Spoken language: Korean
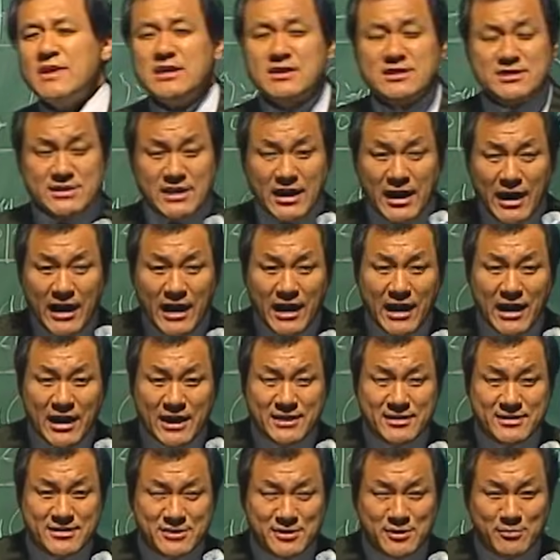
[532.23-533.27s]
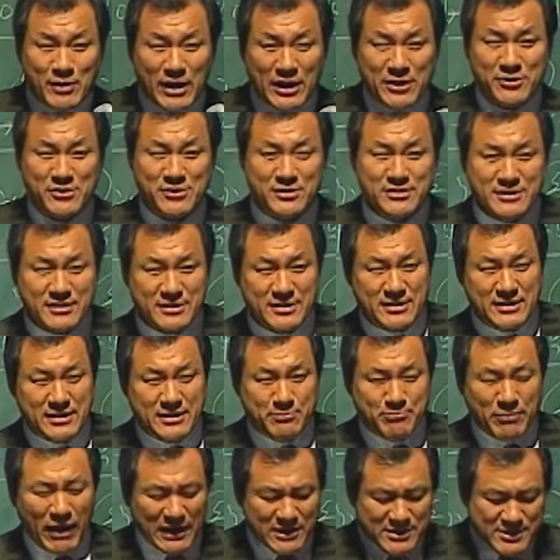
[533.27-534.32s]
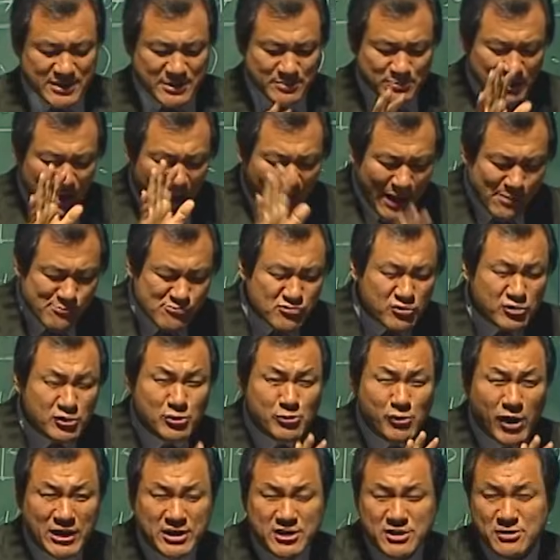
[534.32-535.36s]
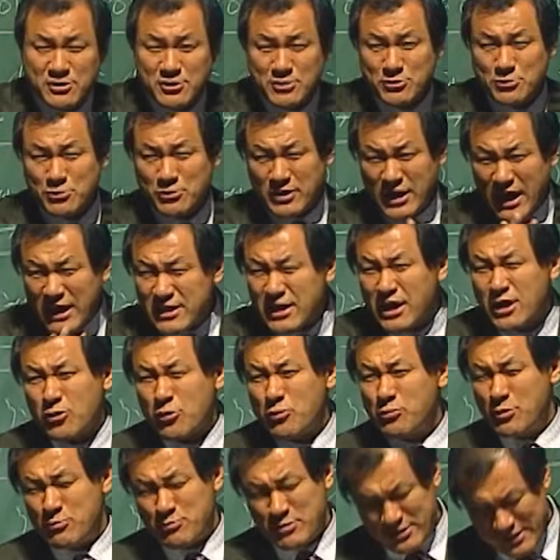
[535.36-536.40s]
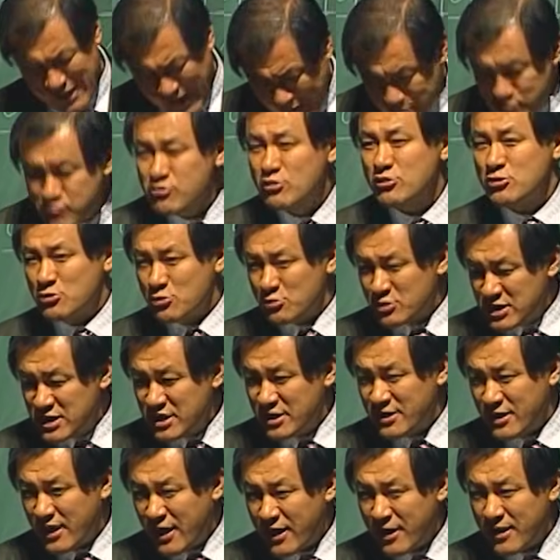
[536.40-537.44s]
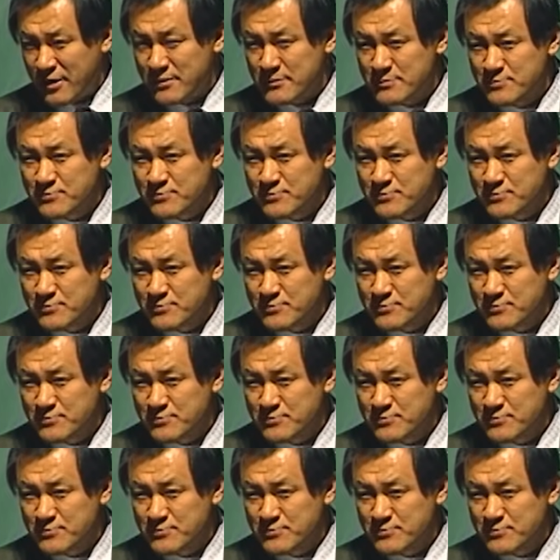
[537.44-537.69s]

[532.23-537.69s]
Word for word: 잘 들어봐요. 말씀은 아무것도 아닌 것도 깨닫고 보면 아무것도 긴데.